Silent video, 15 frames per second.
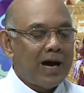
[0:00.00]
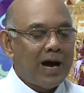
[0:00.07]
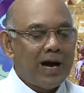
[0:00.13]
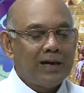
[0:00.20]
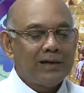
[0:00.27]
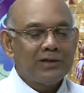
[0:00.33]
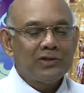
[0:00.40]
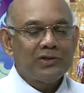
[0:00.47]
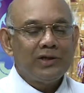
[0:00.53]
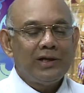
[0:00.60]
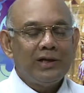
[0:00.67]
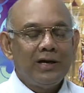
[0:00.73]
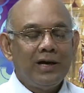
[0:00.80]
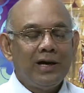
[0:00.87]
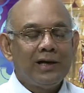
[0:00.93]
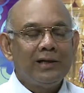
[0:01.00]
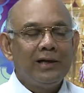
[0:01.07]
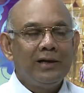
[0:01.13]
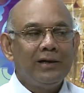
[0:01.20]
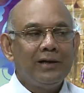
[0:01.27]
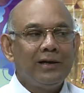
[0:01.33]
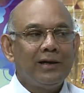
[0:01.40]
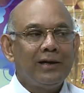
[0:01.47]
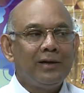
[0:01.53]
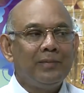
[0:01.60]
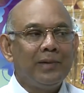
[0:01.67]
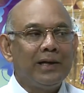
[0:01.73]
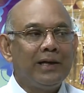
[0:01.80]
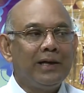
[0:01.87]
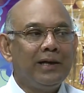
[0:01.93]
आठ से आधे घंटे
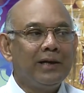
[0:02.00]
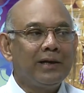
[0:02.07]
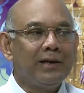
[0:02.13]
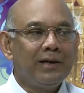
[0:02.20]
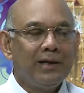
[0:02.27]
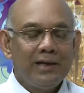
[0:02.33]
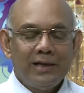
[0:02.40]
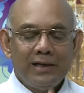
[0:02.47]
में ठीक